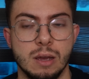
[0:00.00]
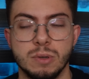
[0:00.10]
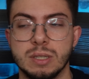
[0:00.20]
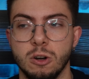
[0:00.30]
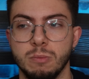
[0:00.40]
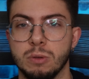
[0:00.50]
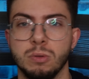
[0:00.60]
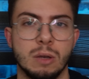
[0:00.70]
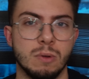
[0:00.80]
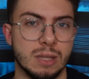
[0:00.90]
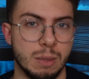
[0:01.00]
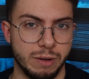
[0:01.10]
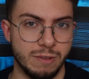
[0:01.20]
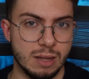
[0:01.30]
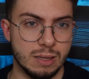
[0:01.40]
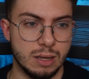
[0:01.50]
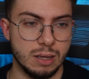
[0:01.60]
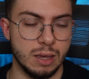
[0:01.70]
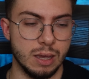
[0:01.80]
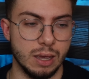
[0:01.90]
Questa roba è tutta quanta
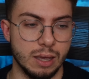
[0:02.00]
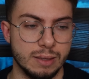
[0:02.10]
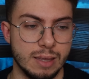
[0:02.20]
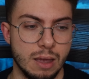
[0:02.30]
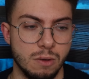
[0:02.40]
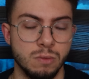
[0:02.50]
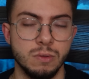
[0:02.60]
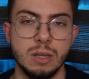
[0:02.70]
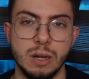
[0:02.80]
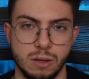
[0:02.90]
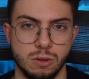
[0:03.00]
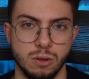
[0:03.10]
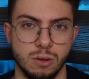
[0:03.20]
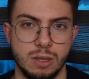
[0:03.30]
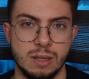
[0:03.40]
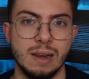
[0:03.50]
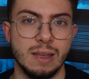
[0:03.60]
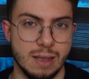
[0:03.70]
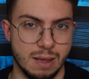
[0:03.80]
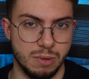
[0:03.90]
privata ed è un diritto
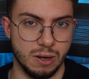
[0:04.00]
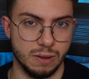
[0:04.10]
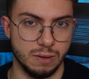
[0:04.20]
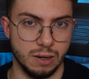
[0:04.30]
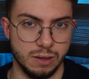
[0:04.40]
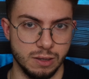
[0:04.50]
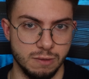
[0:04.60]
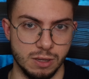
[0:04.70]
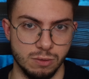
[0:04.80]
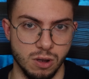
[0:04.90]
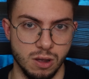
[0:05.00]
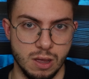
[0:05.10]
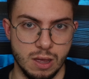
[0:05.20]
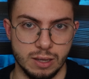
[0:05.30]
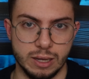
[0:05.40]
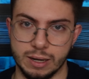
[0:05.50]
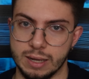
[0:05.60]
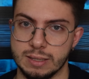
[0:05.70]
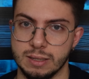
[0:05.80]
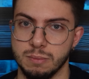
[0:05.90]
inalienabile dell'individuo che
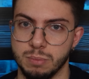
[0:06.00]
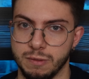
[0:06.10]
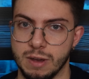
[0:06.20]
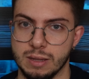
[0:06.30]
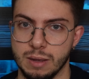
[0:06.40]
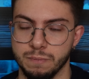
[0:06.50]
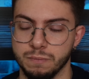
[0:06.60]
resti privata.